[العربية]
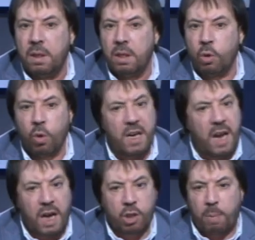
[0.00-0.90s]
يقول الى
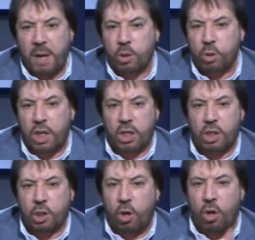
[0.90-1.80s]
ان كبرت وصرت
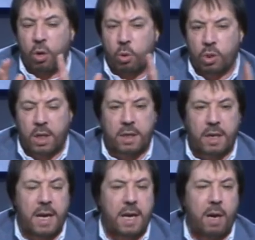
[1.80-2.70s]
دكتور وصرت
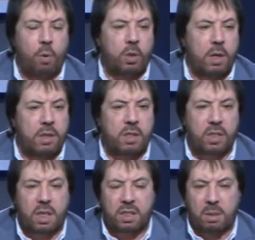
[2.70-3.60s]
غيره وكنت
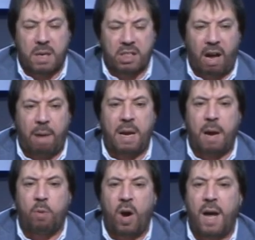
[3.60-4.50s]
صرت من اصحاب
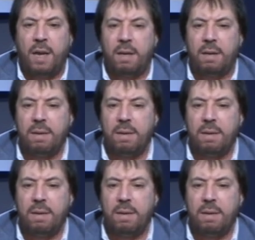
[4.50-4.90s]
الاموال